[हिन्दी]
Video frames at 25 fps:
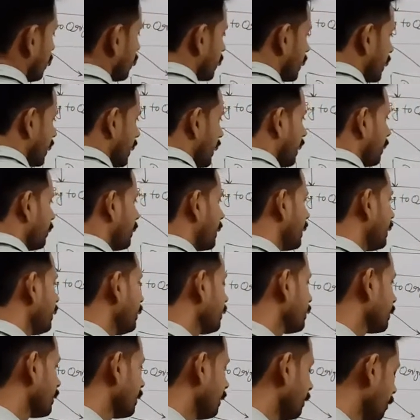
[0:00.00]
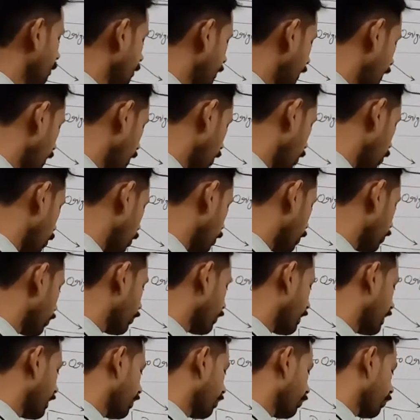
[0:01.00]
क्या है हमारी सिंपल और
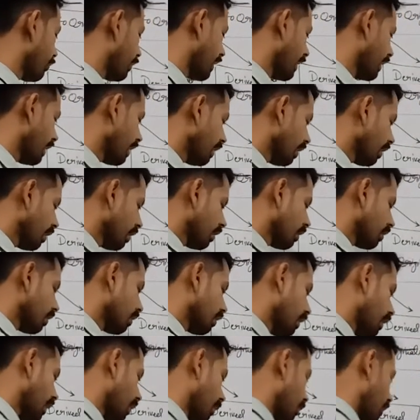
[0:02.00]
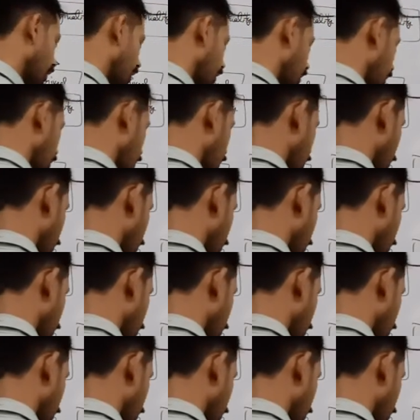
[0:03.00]
वन वे टेबल